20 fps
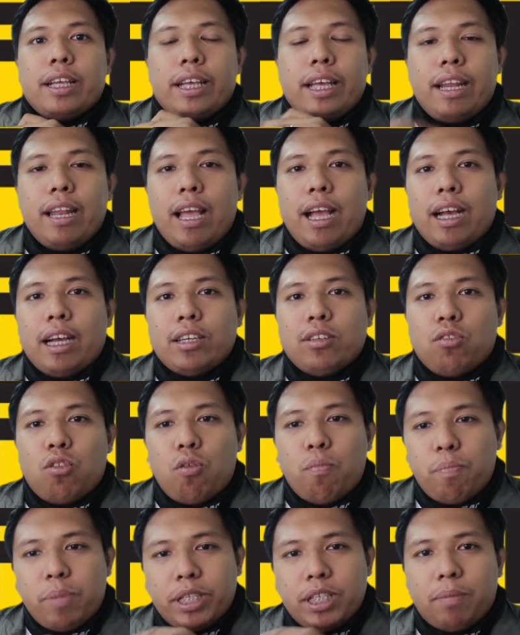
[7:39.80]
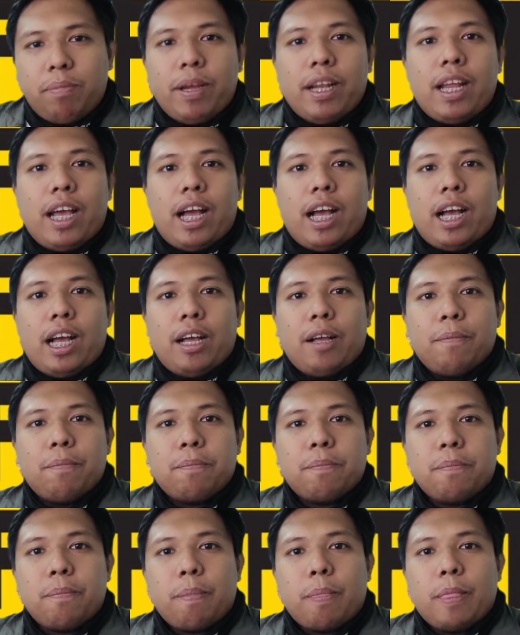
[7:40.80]
Kailangan umpisa pa lang
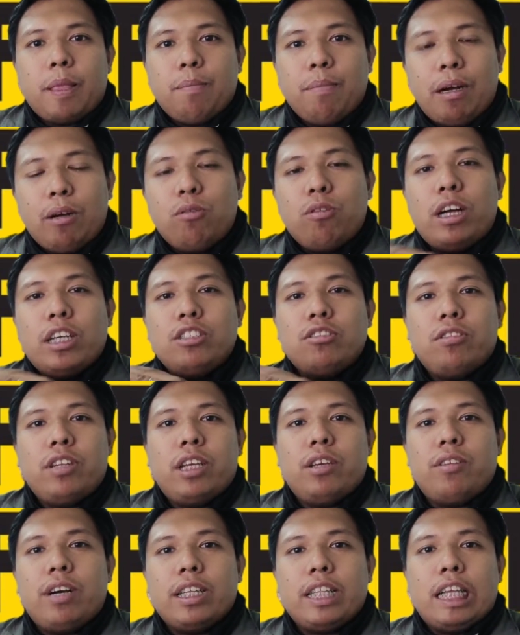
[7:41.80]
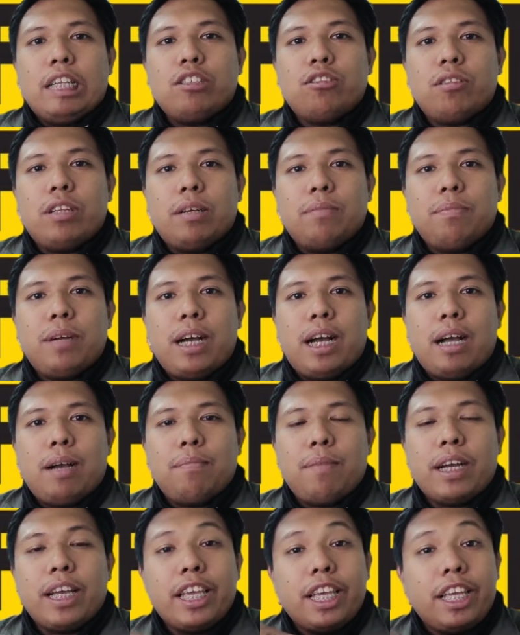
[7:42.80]
makuha nyo na yung attention ng mga
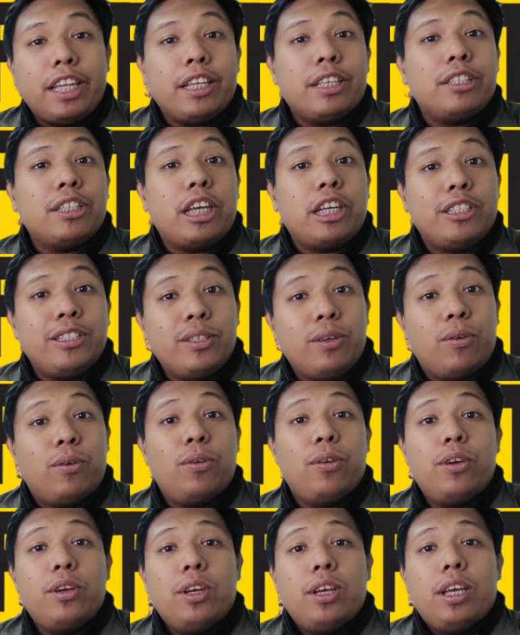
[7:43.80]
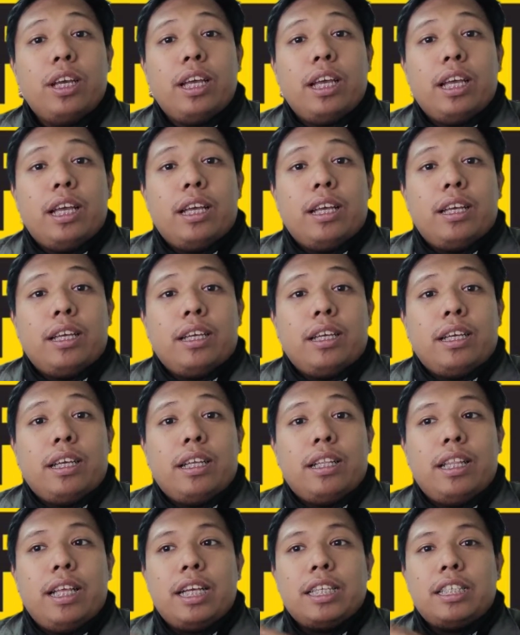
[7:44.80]
makikinig sa inyo.
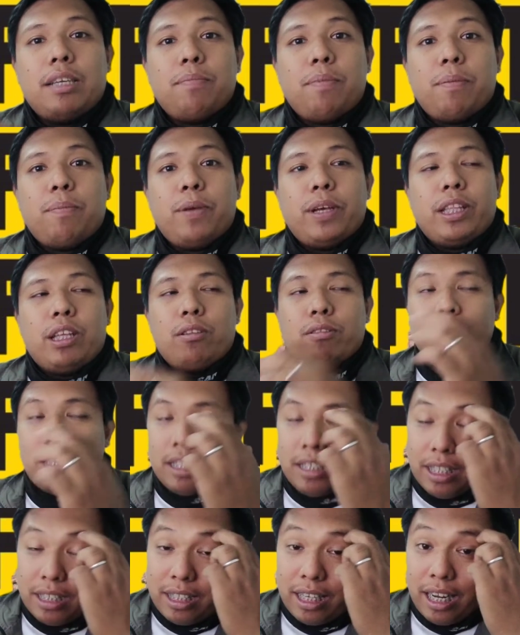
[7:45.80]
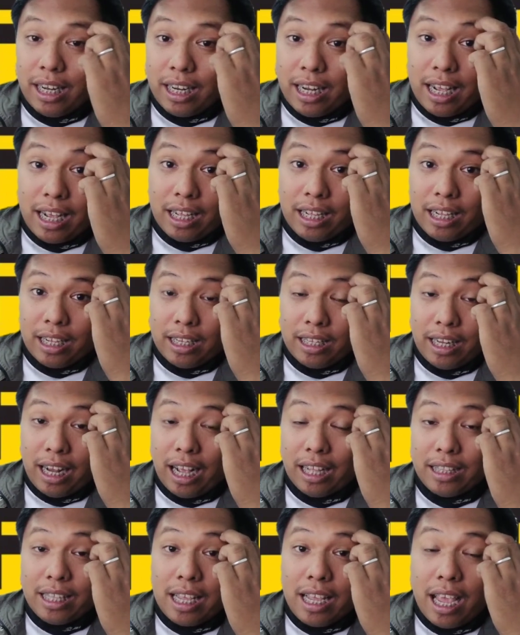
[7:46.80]
Hindi kasi pwede kung saan sila na
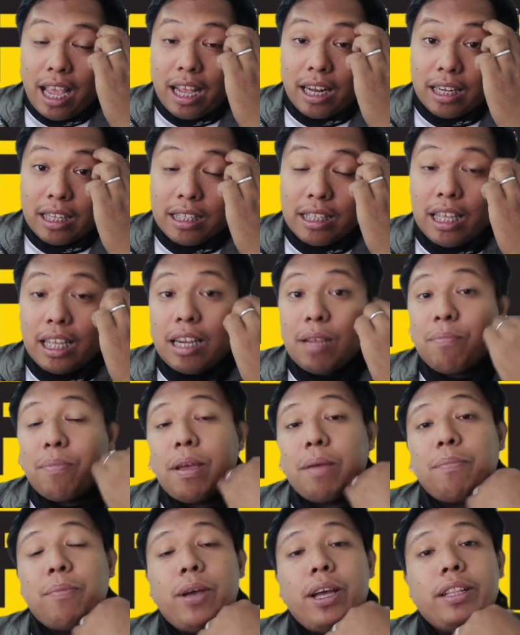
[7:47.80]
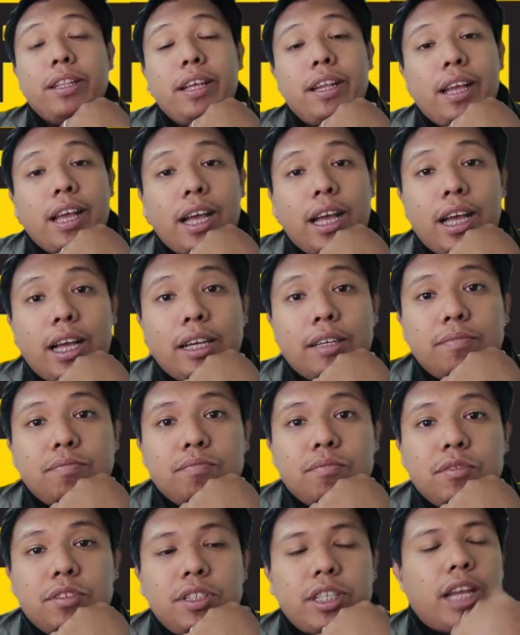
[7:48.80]
nakatingin. Hindi rin pwede na
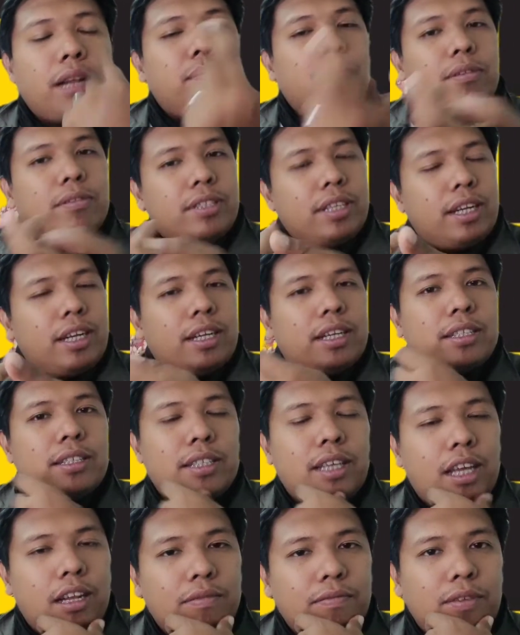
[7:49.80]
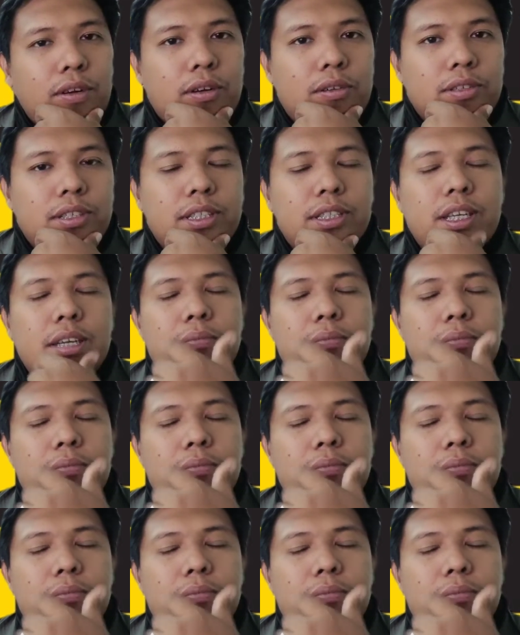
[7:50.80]
cellphone sila ng cellphone.